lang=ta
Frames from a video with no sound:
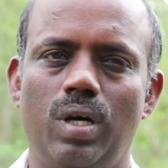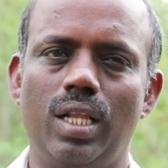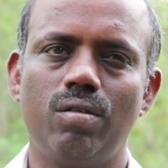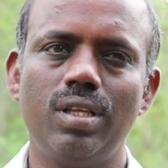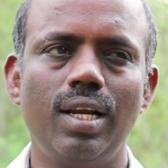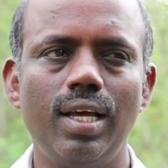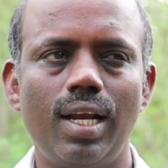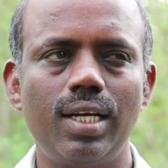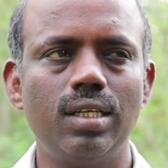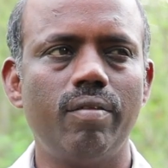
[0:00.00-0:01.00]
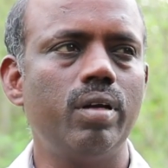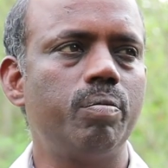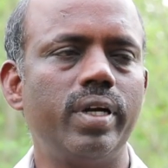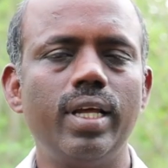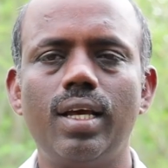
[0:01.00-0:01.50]
அதாவது இளையராஜாவை
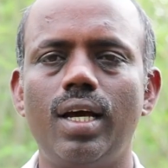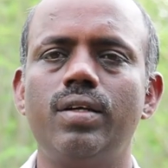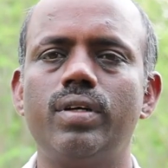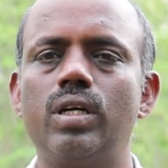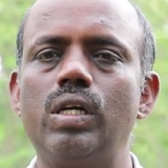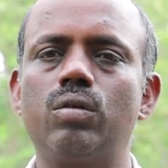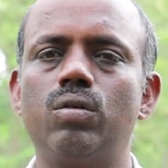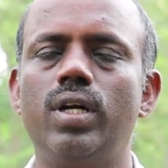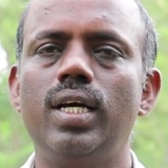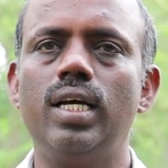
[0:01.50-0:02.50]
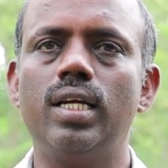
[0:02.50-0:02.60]
பிடிக்காதவர்கள் கூட